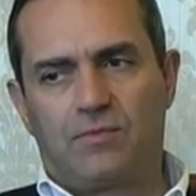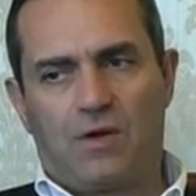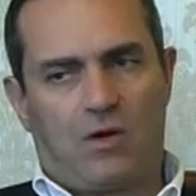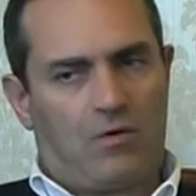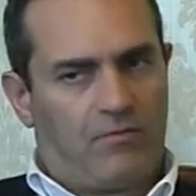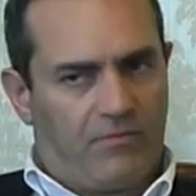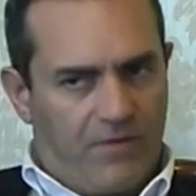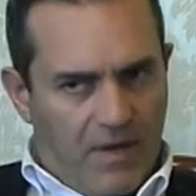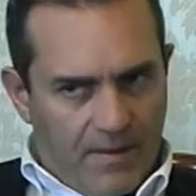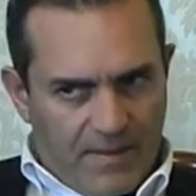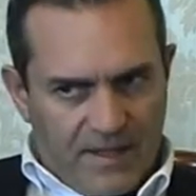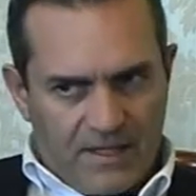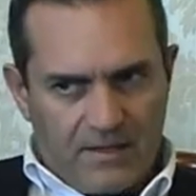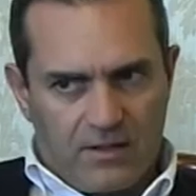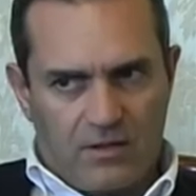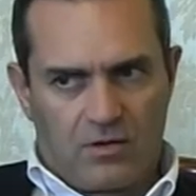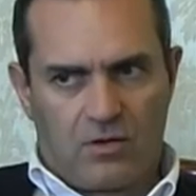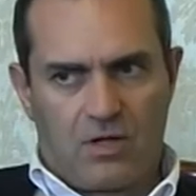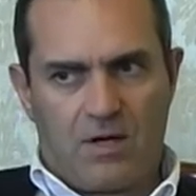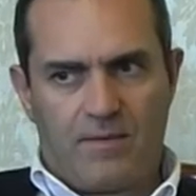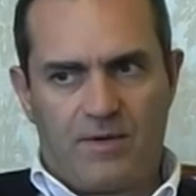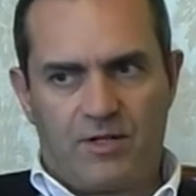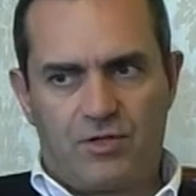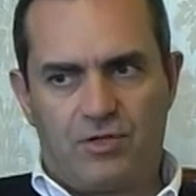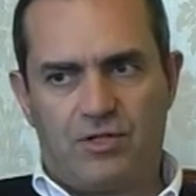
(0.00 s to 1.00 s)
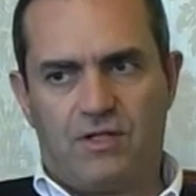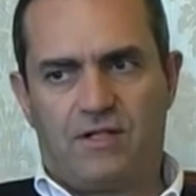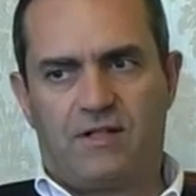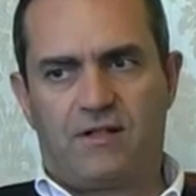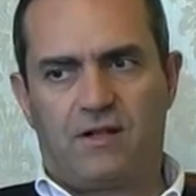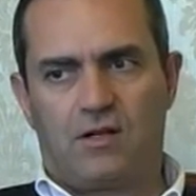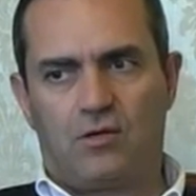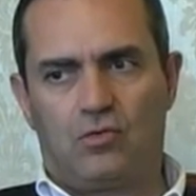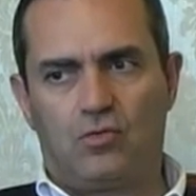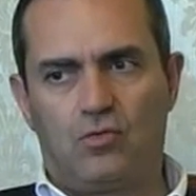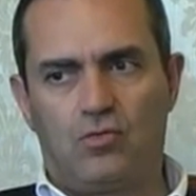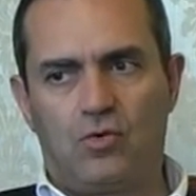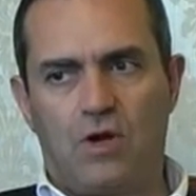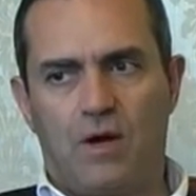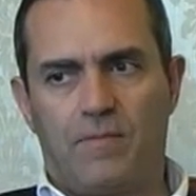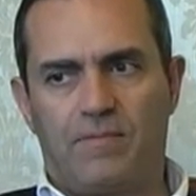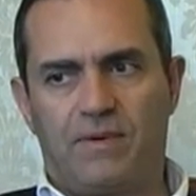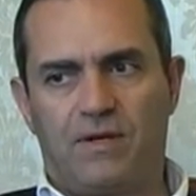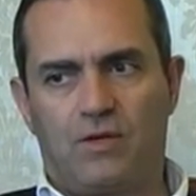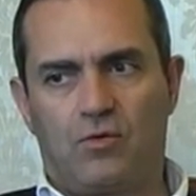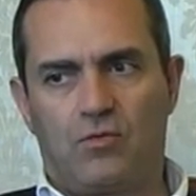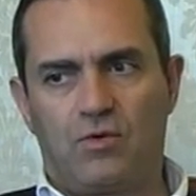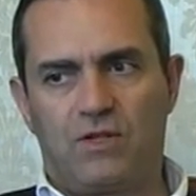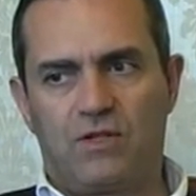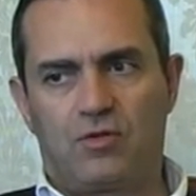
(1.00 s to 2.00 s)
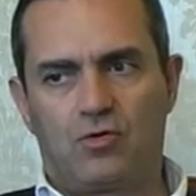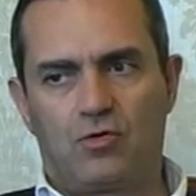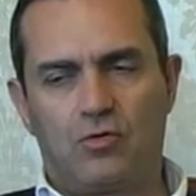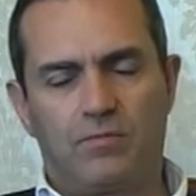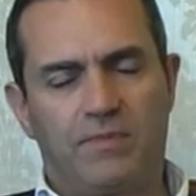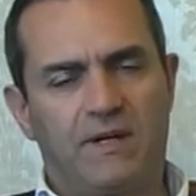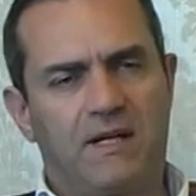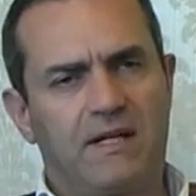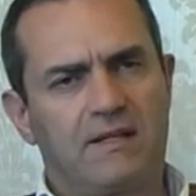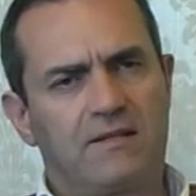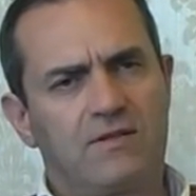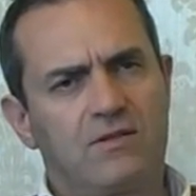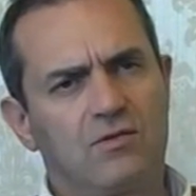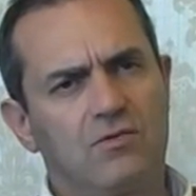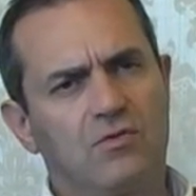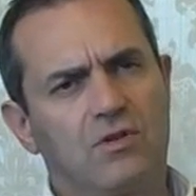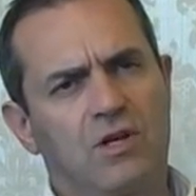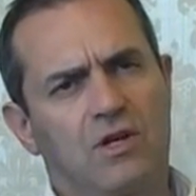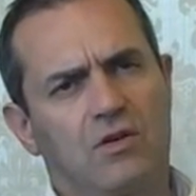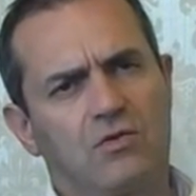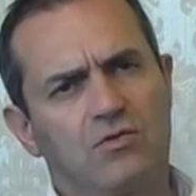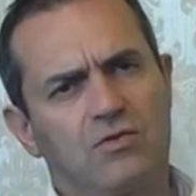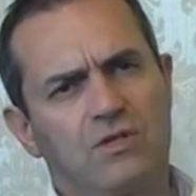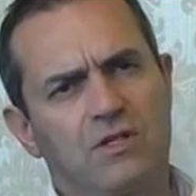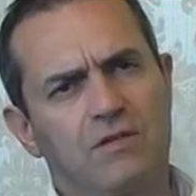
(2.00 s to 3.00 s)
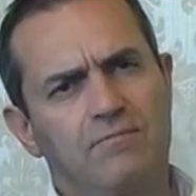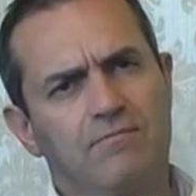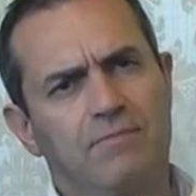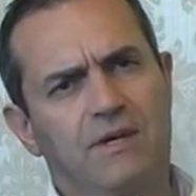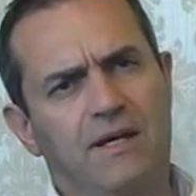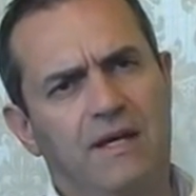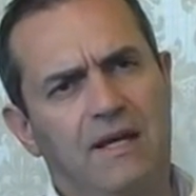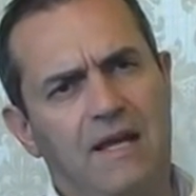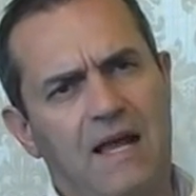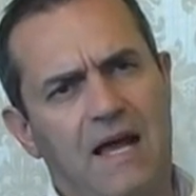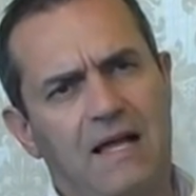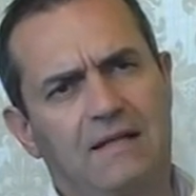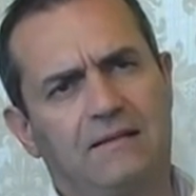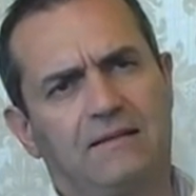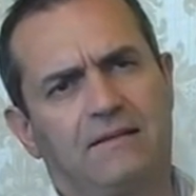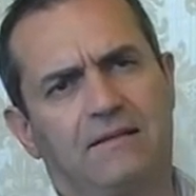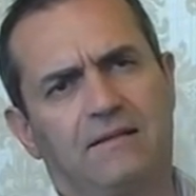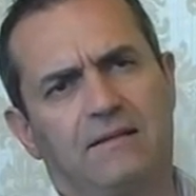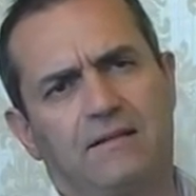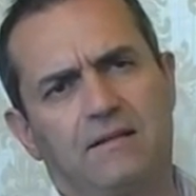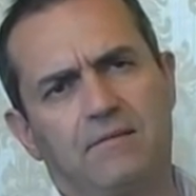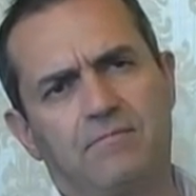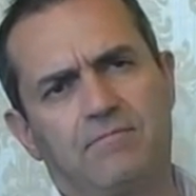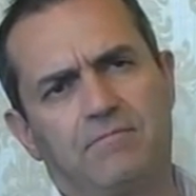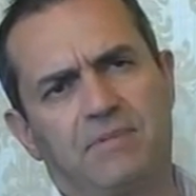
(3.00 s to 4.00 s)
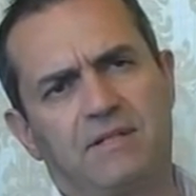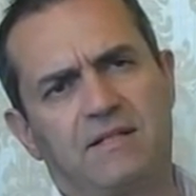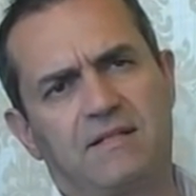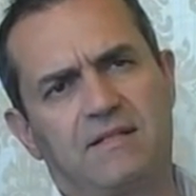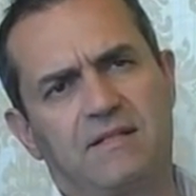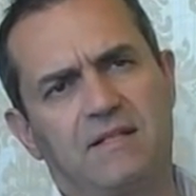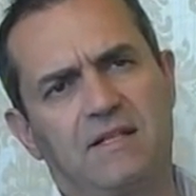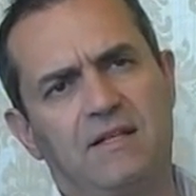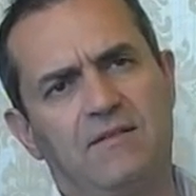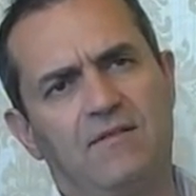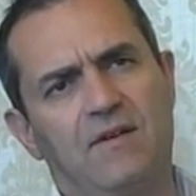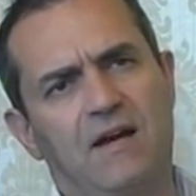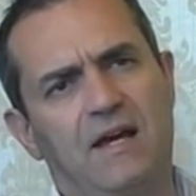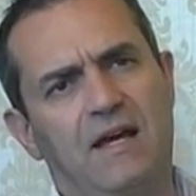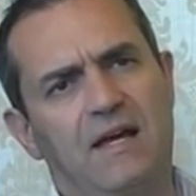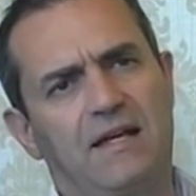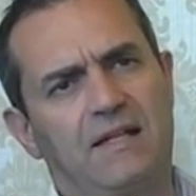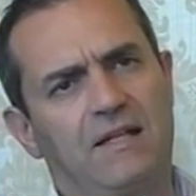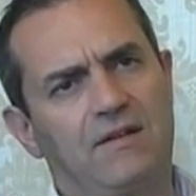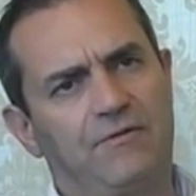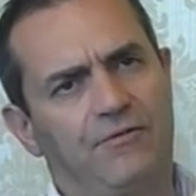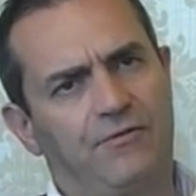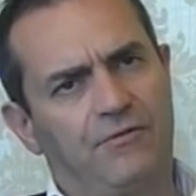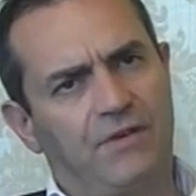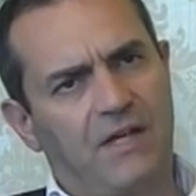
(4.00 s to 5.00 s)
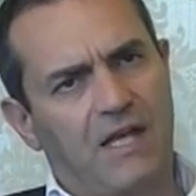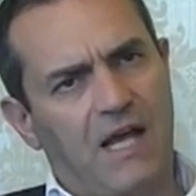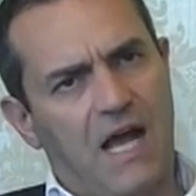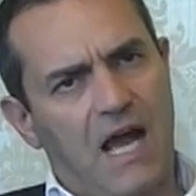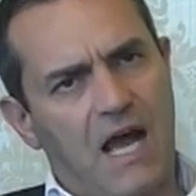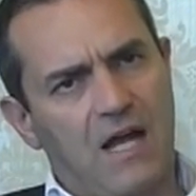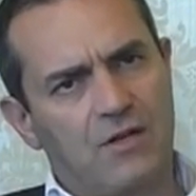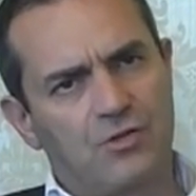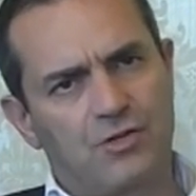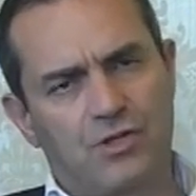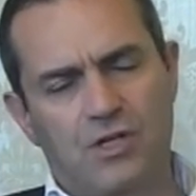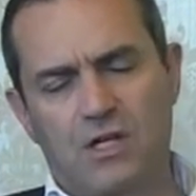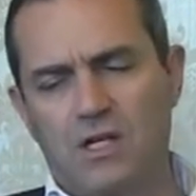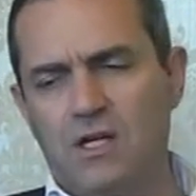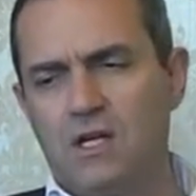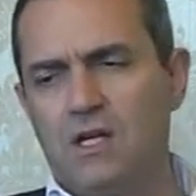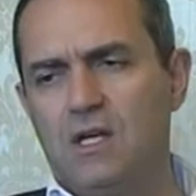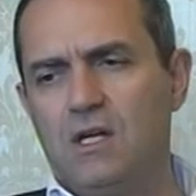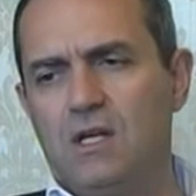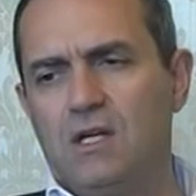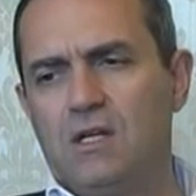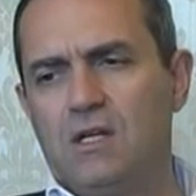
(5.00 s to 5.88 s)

eh, ovviamente con la magistratura, per questa operazione così brillante, tempestiva ed efficace.